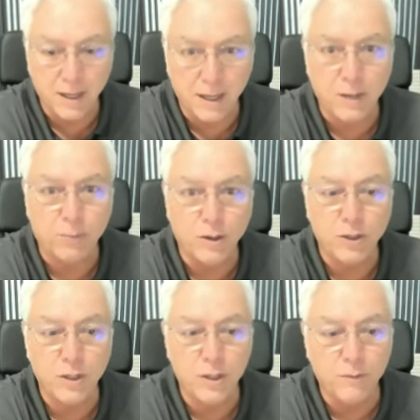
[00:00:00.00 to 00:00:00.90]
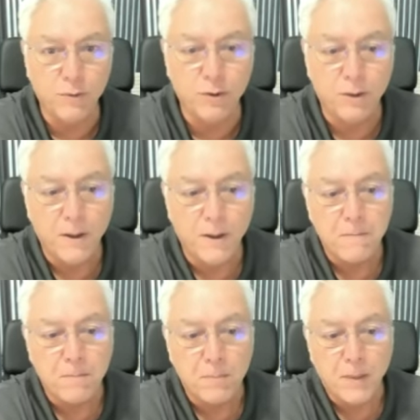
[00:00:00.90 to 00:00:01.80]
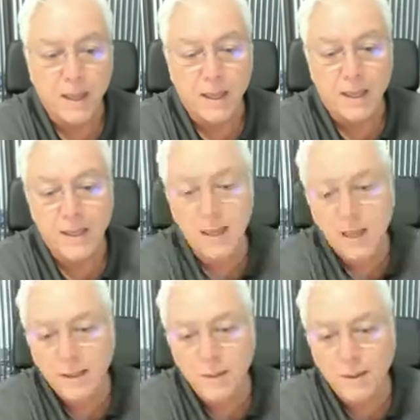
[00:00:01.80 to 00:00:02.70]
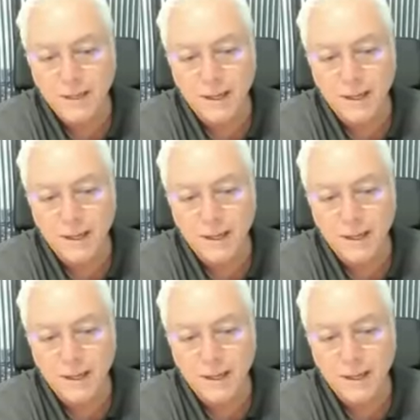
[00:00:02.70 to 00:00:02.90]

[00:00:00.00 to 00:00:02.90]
criptoativos. E aí tem uma